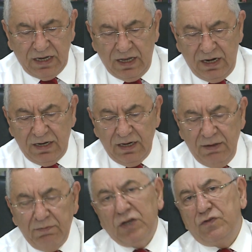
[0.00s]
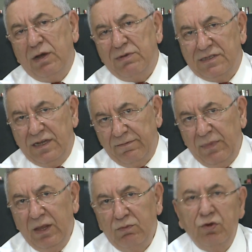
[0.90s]
adaylar başvuramazlar.
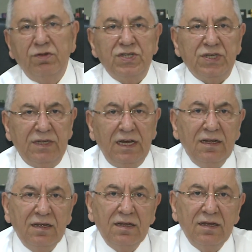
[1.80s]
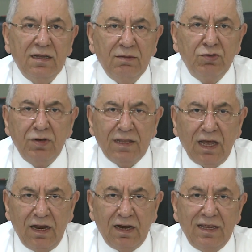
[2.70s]
Bunun dışında bütün
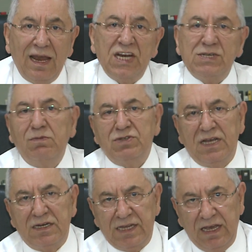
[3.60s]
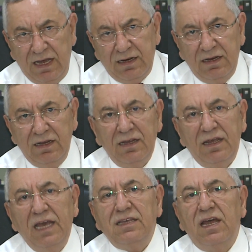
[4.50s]
adaylar yerleşememişlerse eğer
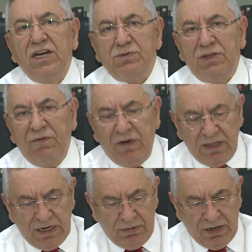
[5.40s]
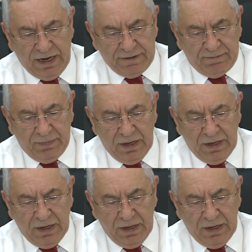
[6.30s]
ek yerleşmeden faydalanabilirler.